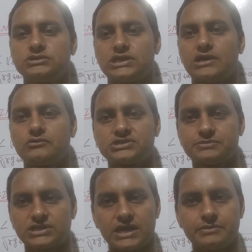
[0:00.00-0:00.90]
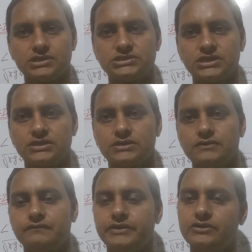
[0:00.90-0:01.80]
चैनल को सब्सक्राइब कीजिए
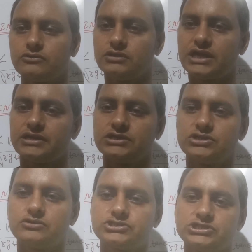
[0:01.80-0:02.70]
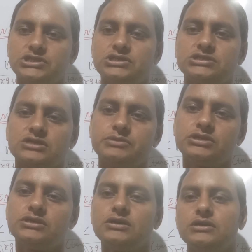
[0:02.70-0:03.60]
वीडियो को लाइक कीजिए और शेयर कीजिए सभी
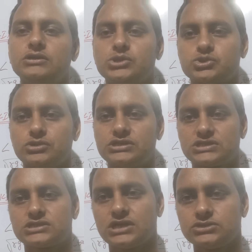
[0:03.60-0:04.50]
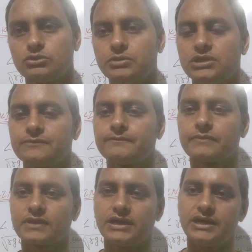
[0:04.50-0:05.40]
स्टूडेंट्स के साथ जो भी
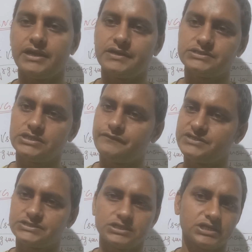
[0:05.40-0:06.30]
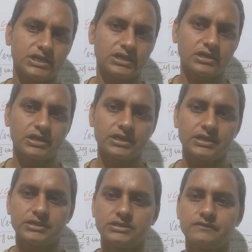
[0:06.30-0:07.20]
आई आई टी फिजिक्स की तैयारी कर रहे हैं
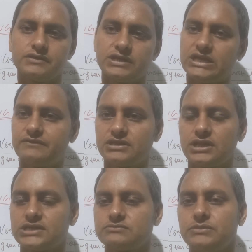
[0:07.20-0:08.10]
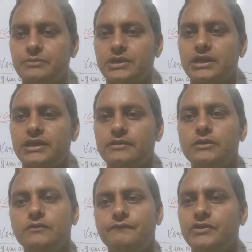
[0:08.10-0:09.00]
या फिर इलेवंथ क्लास में पढ़ रहे
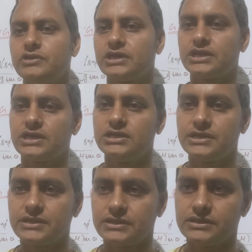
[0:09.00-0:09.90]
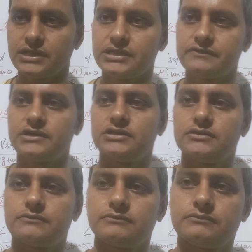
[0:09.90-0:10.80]
हैं वीडियो देखने के लिए धन्यवाद